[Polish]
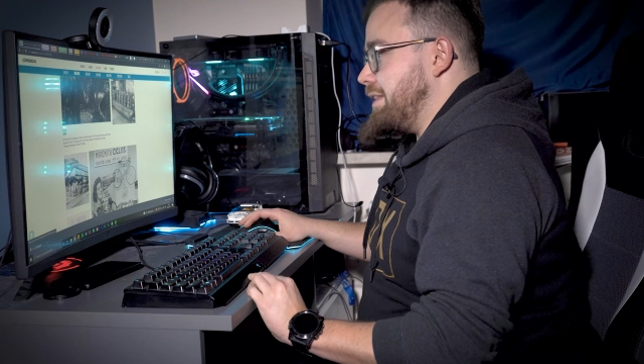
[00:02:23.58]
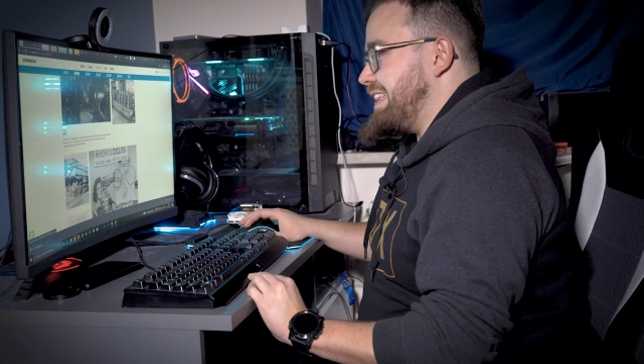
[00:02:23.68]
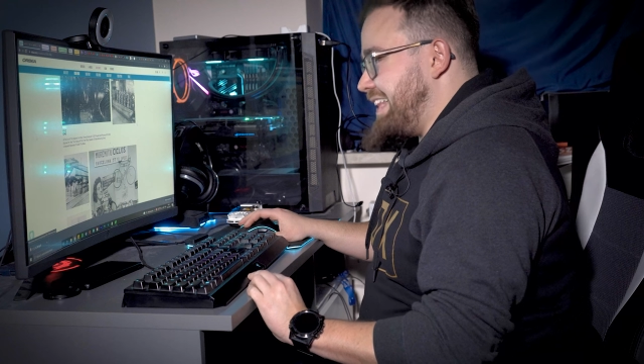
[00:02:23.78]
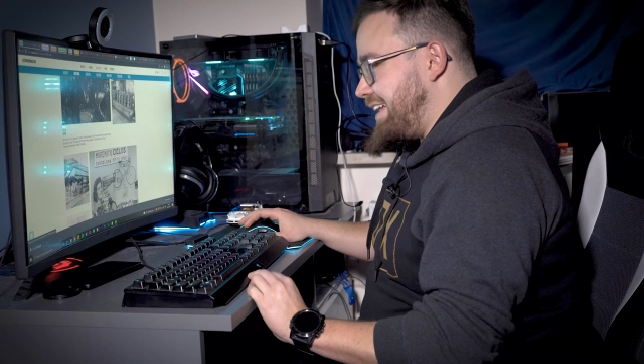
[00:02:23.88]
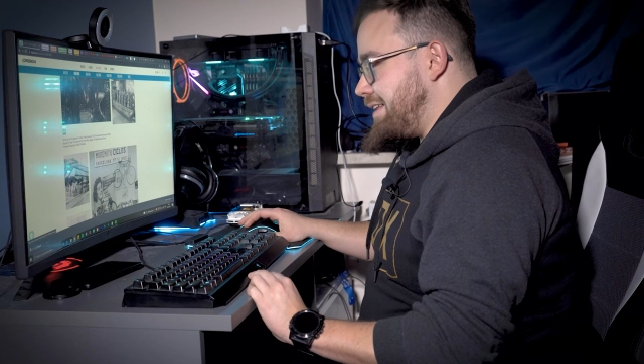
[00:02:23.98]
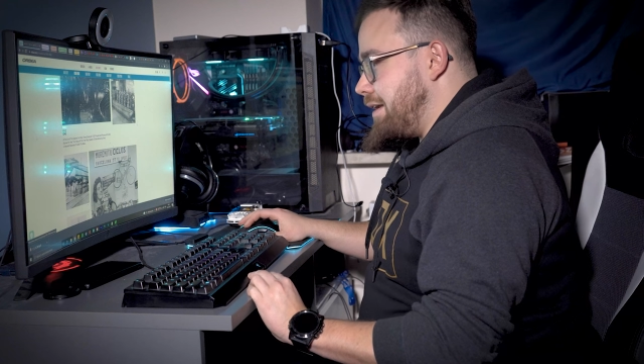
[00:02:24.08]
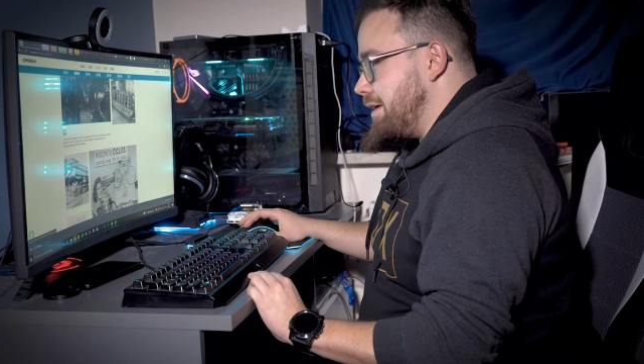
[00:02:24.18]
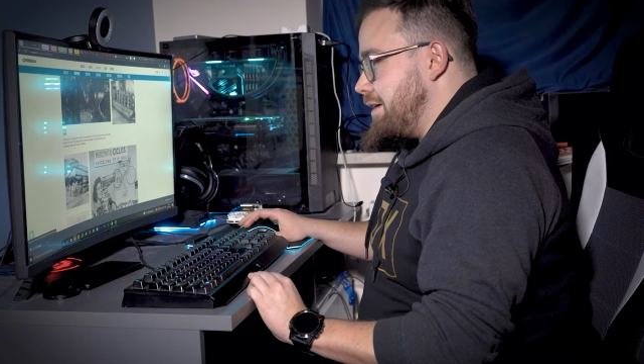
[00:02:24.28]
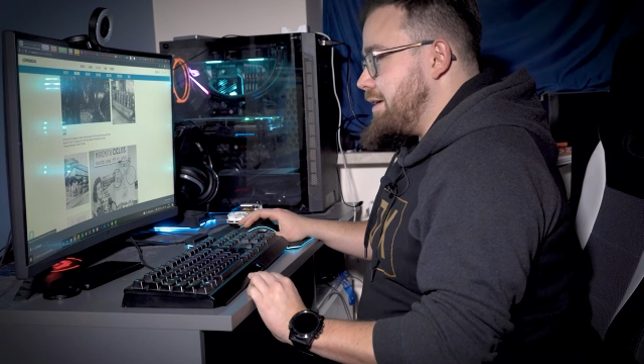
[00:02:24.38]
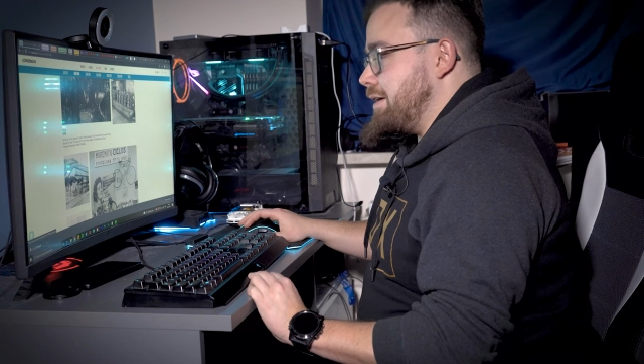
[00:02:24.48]
nadal
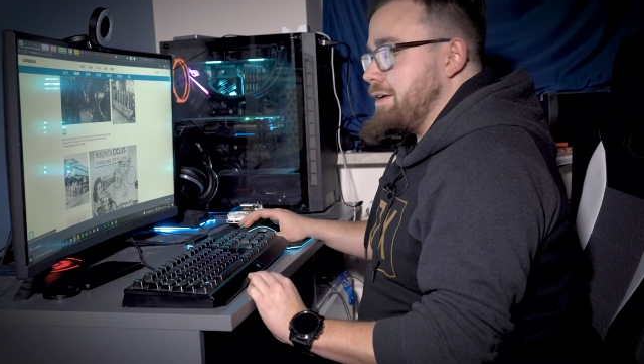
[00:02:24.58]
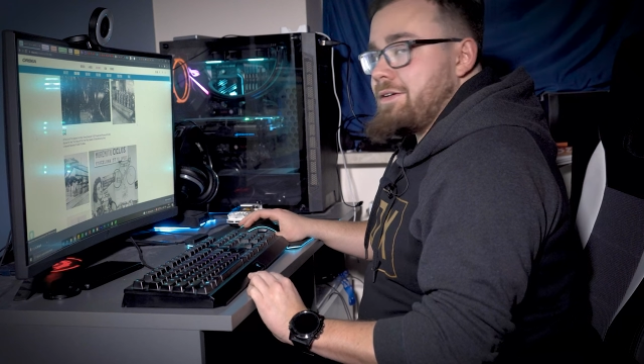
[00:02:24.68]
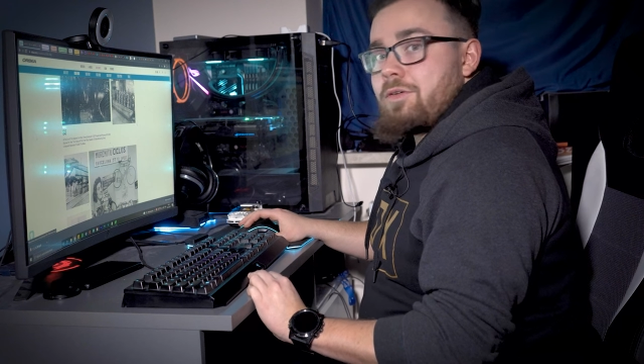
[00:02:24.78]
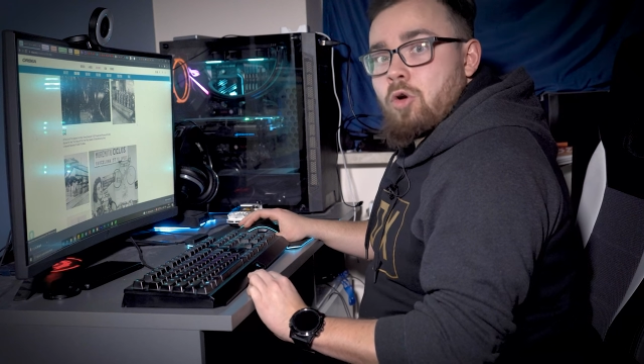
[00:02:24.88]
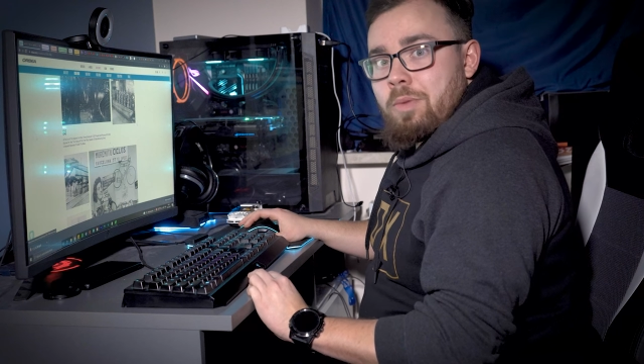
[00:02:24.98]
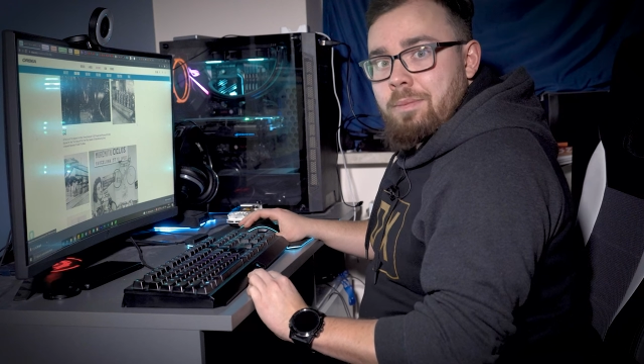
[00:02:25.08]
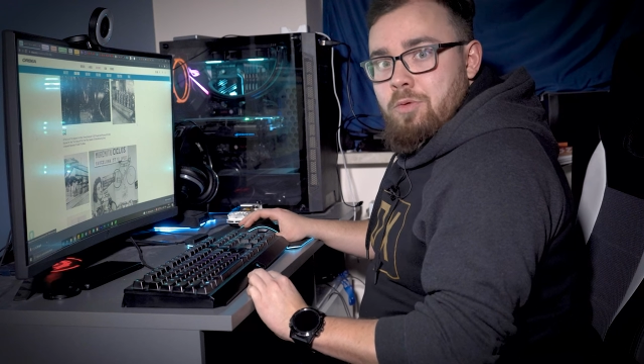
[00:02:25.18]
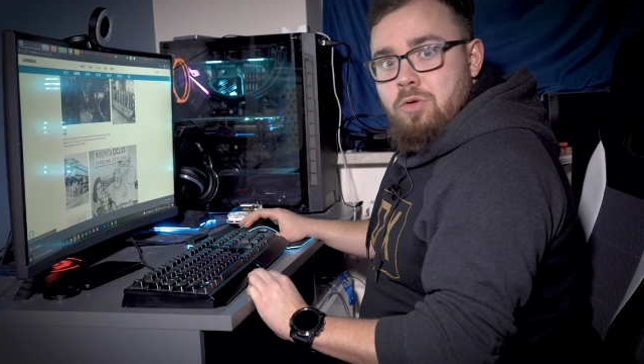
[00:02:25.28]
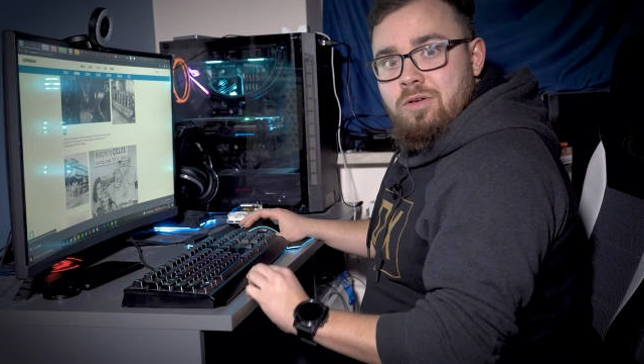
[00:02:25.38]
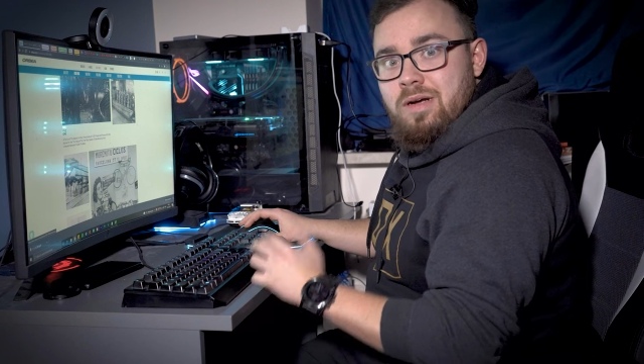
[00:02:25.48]
Orba
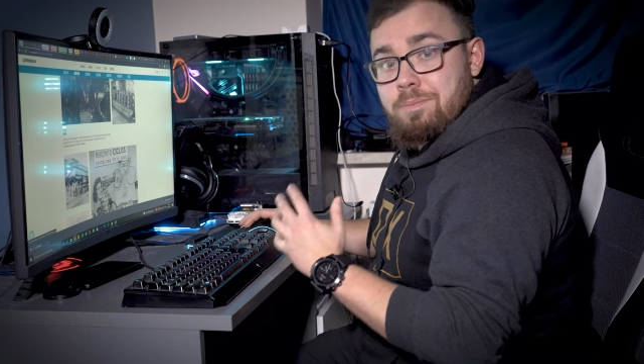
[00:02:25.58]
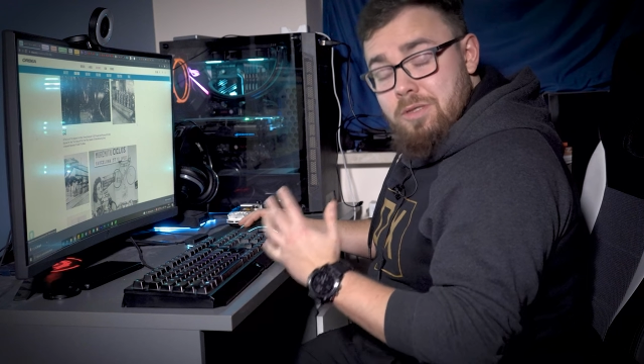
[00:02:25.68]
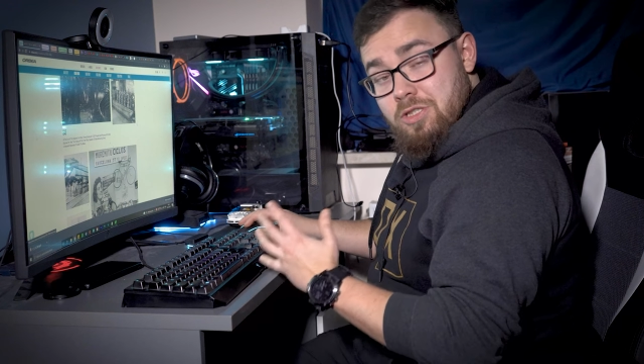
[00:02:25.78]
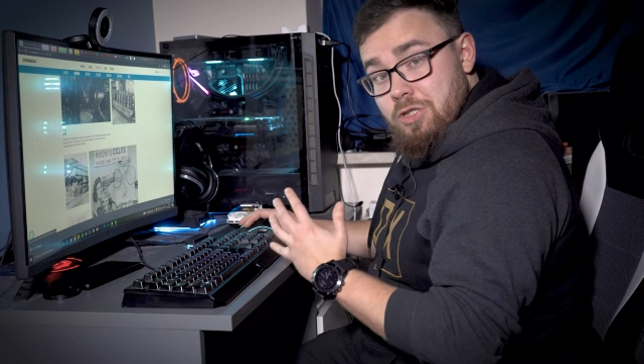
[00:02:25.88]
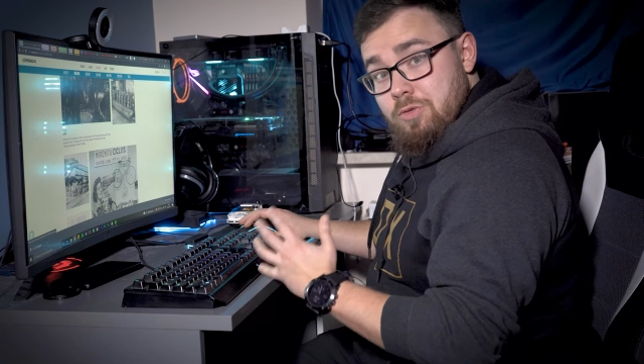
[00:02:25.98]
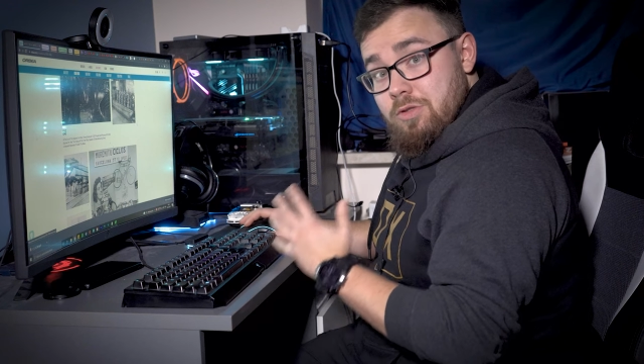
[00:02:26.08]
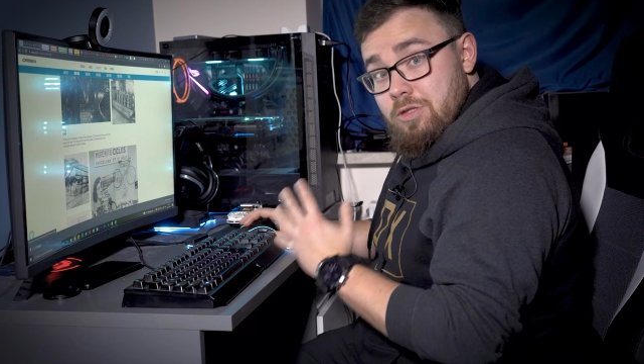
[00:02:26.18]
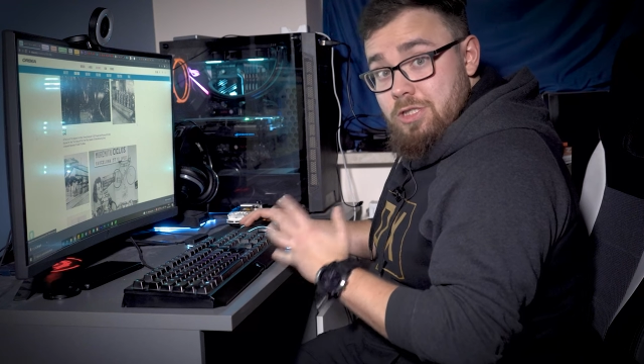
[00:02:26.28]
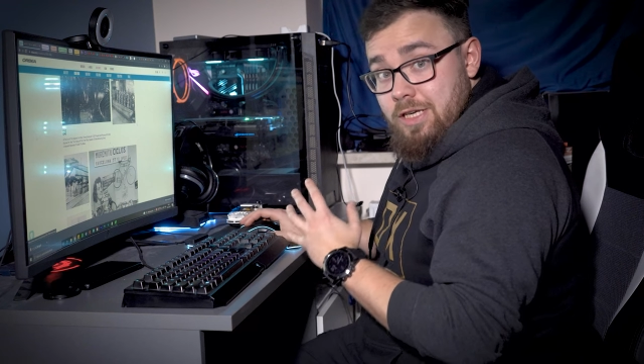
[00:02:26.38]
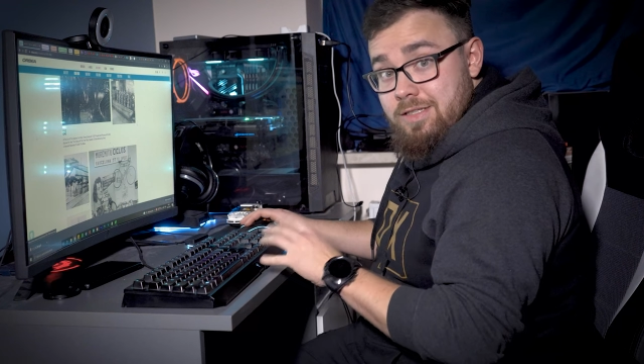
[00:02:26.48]
produkowała 50
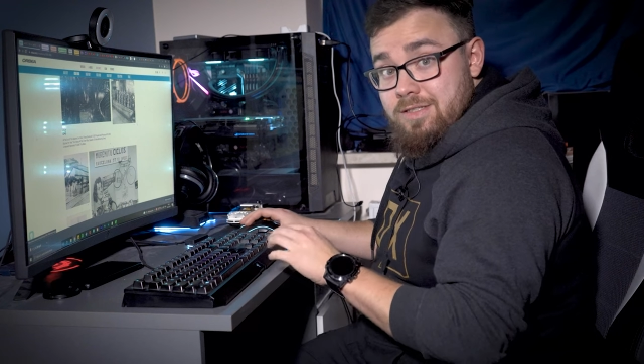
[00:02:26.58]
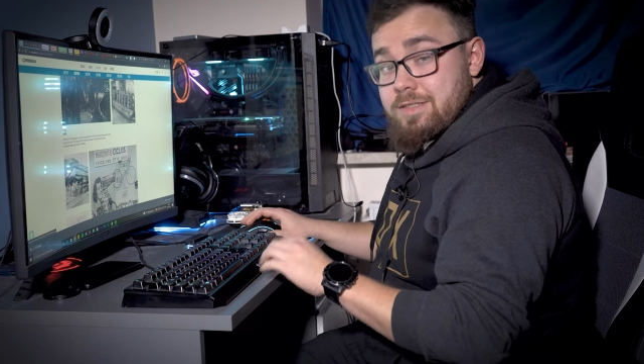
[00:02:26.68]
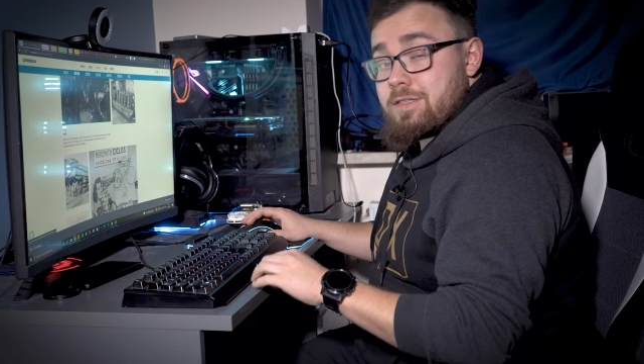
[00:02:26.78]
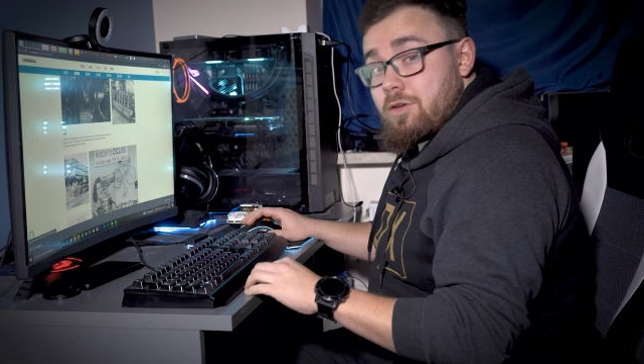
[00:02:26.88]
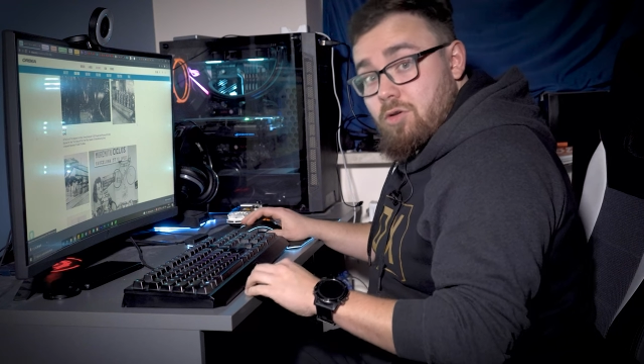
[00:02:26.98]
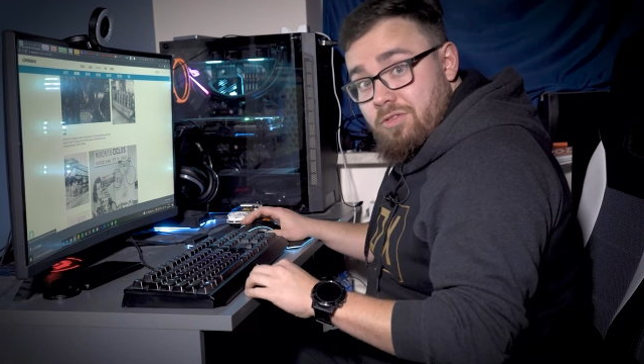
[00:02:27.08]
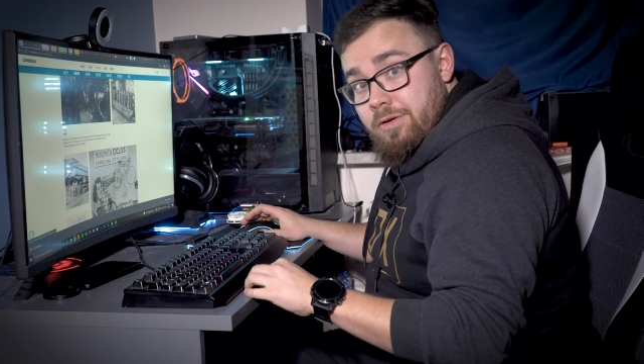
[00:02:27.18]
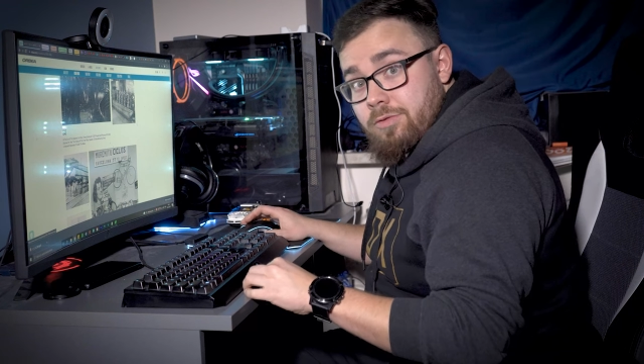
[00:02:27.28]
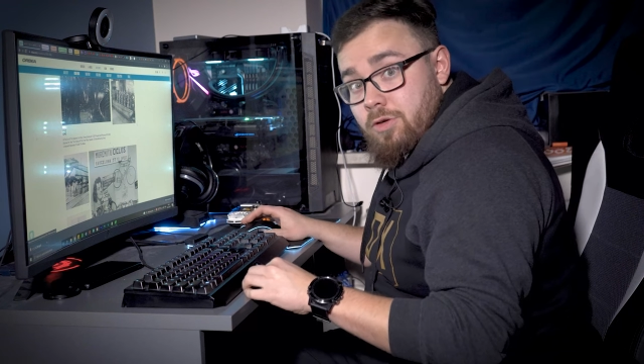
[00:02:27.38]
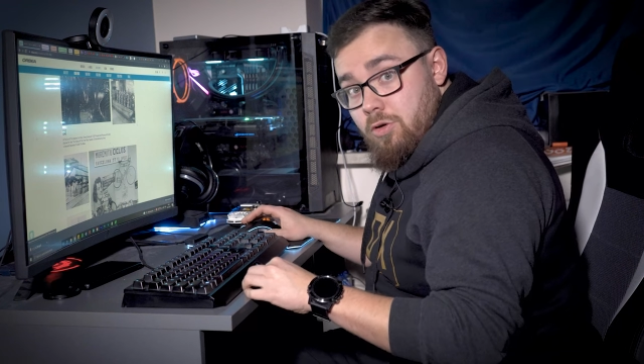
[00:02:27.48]
tysięcy
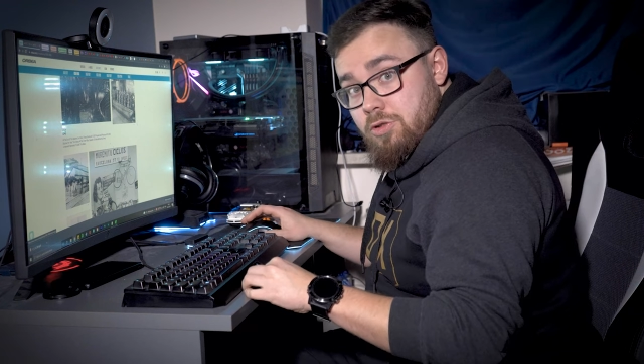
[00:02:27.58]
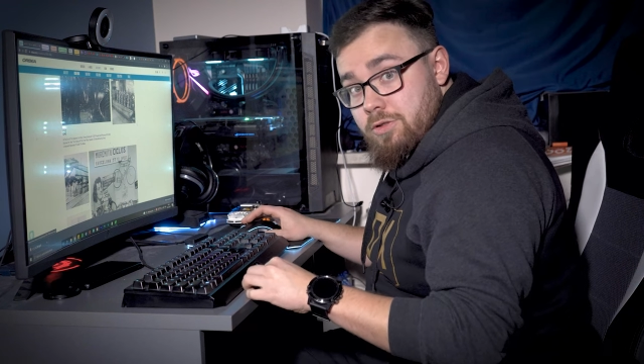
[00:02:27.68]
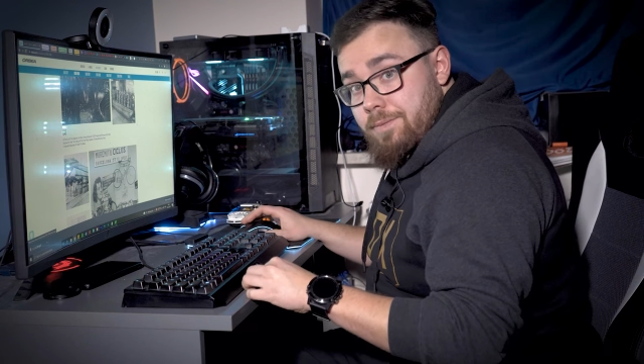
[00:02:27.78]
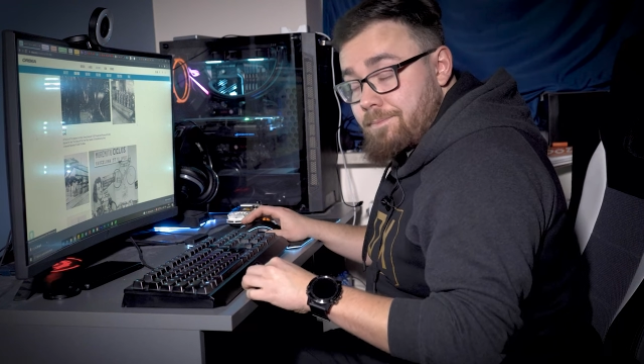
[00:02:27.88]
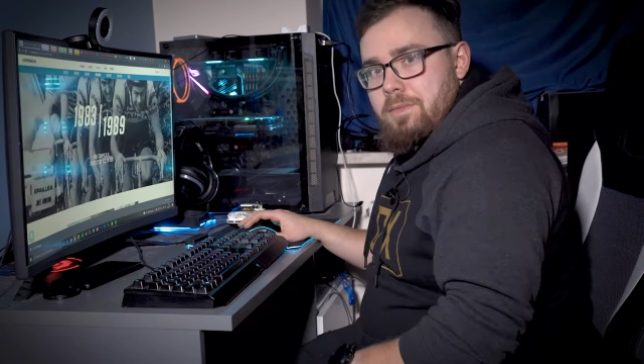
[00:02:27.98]
rowerów rocznie.